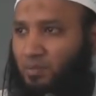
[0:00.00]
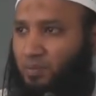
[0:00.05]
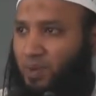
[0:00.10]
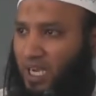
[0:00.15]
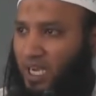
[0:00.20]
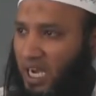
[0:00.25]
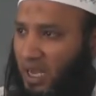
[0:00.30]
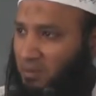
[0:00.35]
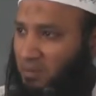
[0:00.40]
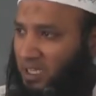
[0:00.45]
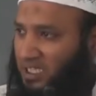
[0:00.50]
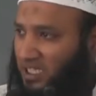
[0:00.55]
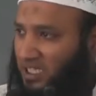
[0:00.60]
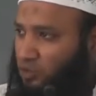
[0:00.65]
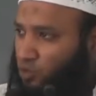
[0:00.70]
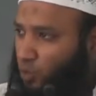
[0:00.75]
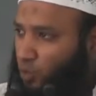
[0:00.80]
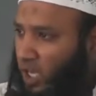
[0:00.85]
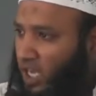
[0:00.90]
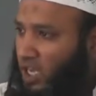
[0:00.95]
பிற
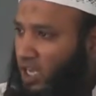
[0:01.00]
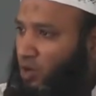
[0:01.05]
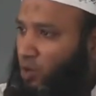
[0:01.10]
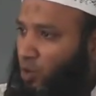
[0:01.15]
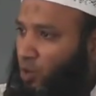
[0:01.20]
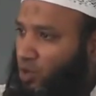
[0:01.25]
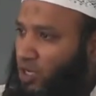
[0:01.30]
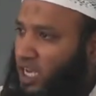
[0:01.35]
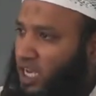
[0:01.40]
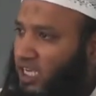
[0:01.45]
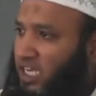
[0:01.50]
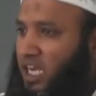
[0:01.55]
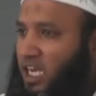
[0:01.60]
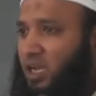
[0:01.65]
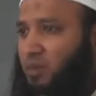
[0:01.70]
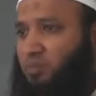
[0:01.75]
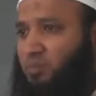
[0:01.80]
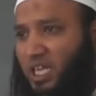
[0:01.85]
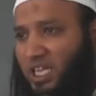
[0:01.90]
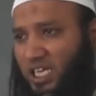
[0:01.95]
மதத்துடைய
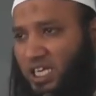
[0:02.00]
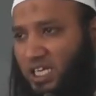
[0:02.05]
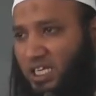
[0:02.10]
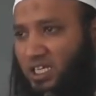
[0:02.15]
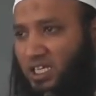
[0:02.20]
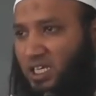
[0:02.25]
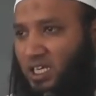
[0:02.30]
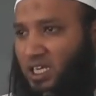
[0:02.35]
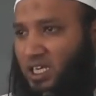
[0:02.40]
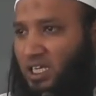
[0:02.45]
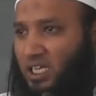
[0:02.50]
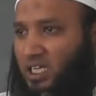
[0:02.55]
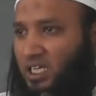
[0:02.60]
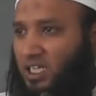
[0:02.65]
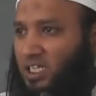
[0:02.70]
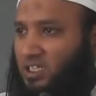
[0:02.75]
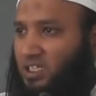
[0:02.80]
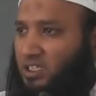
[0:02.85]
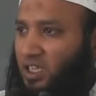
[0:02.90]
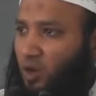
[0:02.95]
கொள்கைகள் என்பது
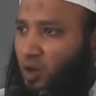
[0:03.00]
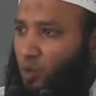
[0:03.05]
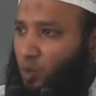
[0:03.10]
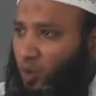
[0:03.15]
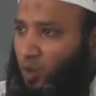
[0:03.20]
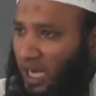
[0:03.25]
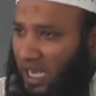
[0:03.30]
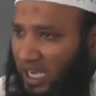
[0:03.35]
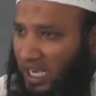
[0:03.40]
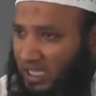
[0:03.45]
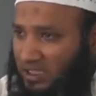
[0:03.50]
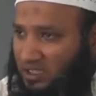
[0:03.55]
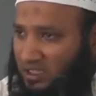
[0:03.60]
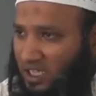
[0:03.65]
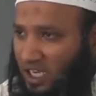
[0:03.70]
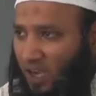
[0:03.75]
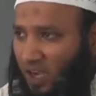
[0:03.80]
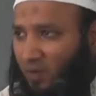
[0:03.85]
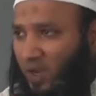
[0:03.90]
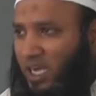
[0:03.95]
இந்த
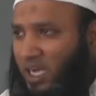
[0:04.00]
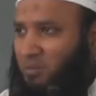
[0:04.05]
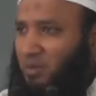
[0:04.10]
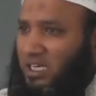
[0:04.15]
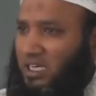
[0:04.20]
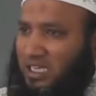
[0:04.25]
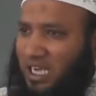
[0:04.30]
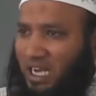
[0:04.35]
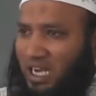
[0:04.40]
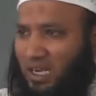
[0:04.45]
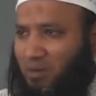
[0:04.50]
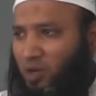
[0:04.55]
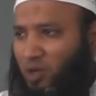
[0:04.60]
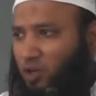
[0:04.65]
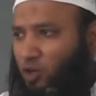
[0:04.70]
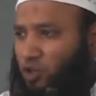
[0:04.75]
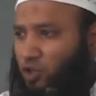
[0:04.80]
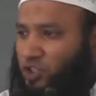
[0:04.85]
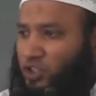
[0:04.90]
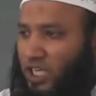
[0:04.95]
உலகத்துக்கு வேணுமென்றால்
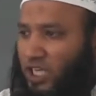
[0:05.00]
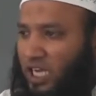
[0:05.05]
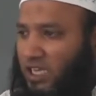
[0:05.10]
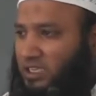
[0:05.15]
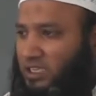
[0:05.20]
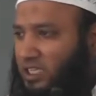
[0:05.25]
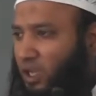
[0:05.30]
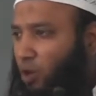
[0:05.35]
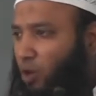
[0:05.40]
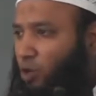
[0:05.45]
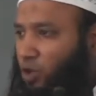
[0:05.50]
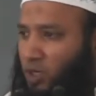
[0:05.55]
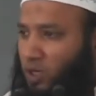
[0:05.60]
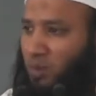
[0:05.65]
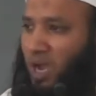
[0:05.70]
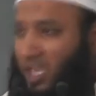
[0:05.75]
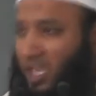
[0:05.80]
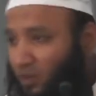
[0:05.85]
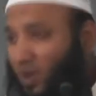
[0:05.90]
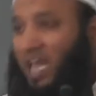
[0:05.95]
நமக்கு ஒரு சிறந்த
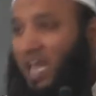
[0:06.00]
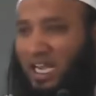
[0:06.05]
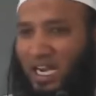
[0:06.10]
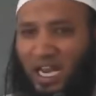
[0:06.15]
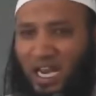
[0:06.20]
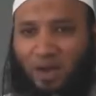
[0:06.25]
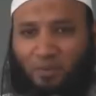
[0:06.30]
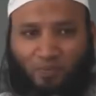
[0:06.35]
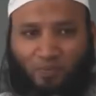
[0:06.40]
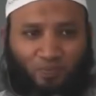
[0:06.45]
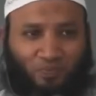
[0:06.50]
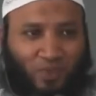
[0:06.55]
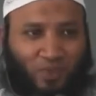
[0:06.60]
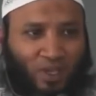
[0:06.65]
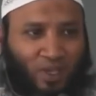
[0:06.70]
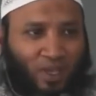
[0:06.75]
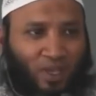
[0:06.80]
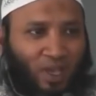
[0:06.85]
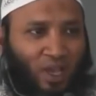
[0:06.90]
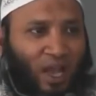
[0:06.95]
ஒன்றுமாய் விளங்கலாம்
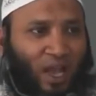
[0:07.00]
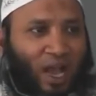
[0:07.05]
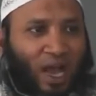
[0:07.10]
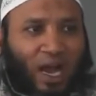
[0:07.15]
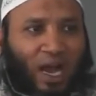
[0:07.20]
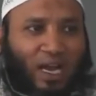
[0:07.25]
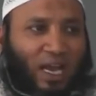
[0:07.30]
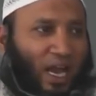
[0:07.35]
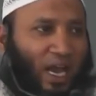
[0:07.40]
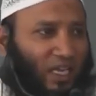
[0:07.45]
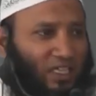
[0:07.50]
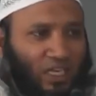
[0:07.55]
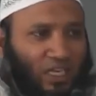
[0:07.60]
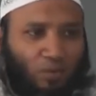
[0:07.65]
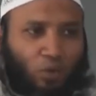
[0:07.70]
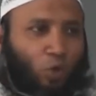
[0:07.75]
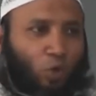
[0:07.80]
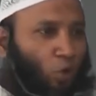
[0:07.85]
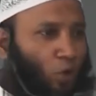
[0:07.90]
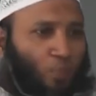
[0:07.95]
ஆனால் அது
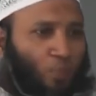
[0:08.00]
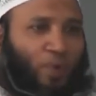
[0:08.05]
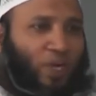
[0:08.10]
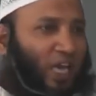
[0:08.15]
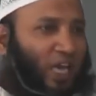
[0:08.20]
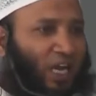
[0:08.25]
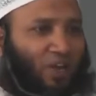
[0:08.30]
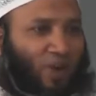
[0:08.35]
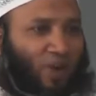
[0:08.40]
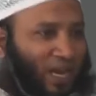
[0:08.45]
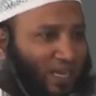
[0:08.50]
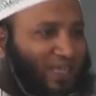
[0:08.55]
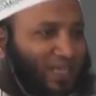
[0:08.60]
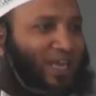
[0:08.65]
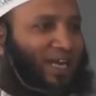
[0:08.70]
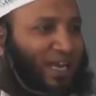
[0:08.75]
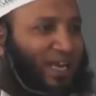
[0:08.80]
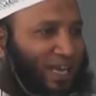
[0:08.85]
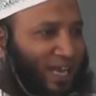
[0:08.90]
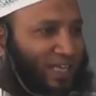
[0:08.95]
நமக்கு உருப்படியான
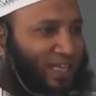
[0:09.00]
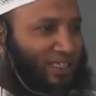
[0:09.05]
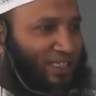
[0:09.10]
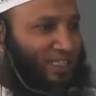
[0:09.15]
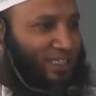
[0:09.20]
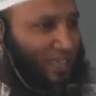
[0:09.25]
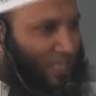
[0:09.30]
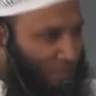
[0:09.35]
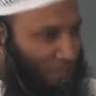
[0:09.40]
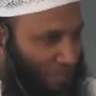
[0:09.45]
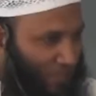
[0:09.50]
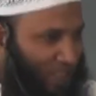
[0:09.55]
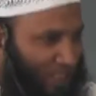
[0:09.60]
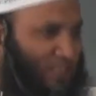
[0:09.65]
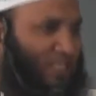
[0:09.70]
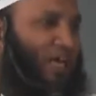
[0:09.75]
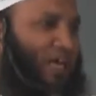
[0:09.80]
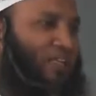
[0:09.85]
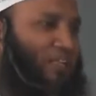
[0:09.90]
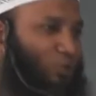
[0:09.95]
வாழ்க்கை கிடையாது என்பதை
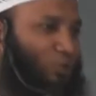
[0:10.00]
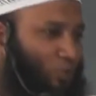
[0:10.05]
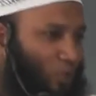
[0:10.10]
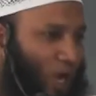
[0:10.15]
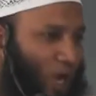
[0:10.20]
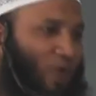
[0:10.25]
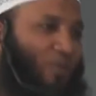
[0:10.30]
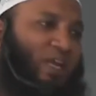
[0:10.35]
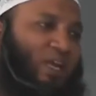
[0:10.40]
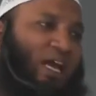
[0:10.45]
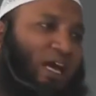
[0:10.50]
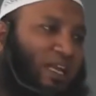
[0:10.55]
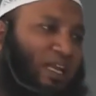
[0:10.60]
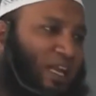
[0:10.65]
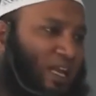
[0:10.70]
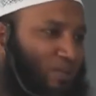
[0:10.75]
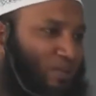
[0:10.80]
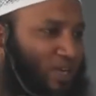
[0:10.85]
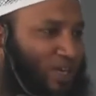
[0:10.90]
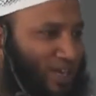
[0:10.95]
தான் அந்த துவாவிலே
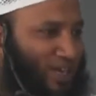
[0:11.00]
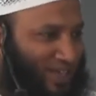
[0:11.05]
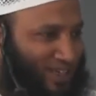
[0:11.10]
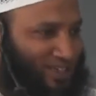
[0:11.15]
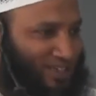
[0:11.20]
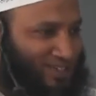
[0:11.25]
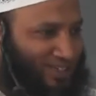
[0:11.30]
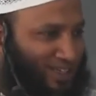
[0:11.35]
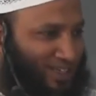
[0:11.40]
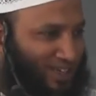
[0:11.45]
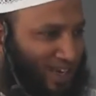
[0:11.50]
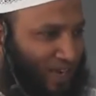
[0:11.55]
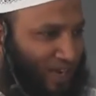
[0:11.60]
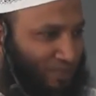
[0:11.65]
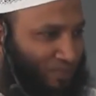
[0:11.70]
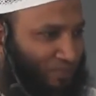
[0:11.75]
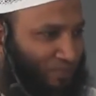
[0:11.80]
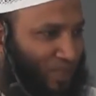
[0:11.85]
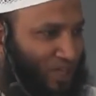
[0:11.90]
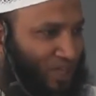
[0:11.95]
அல்ல நமக்கு
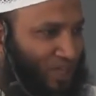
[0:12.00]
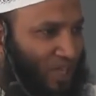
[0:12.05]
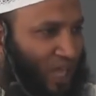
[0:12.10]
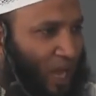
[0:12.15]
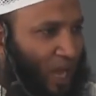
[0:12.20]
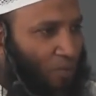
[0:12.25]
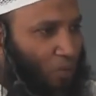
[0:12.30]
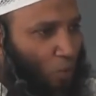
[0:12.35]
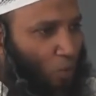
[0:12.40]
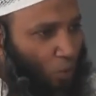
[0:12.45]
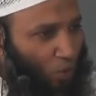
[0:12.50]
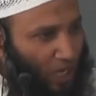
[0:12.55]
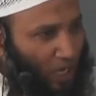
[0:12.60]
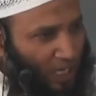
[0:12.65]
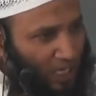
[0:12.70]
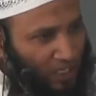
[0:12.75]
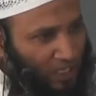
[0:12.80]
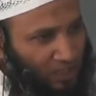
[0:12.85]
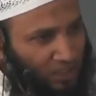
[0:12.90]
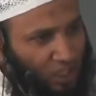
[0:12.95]
கற்றுத்தருகிறான் அப்போ
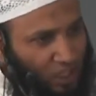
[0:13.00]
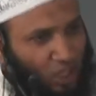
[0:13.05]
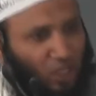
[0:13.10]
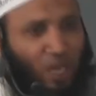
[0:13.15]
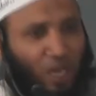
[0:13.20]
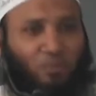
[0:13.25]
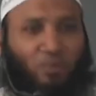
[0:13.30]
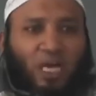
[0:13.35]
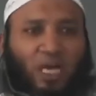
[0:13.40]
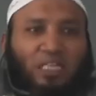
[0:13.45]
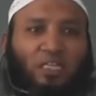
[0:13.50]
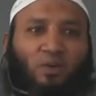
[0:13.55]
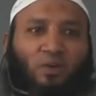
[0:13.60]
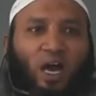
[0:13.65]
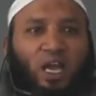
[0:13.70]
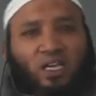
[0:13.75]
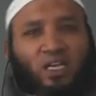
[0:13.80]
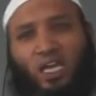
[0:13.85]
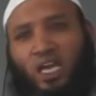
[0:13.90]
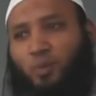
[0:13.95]
உலகத்திலும் நம்ம அந்த
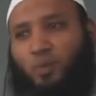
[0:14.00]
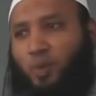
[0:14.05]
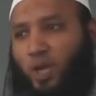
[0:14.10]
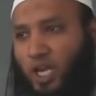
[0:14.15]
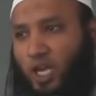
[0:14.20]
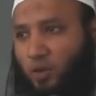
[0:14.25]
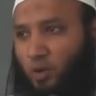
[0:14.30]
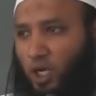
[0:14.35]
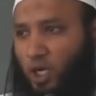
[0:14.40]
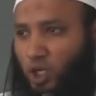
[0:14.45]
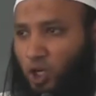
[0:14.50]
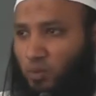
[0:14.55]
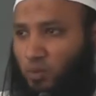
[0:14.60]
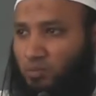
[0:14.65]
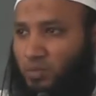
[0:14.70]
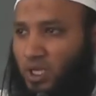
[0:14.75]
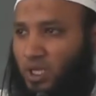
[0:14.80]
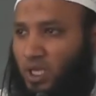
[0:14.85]
வாழ்க்கையை பேண வேண்டும்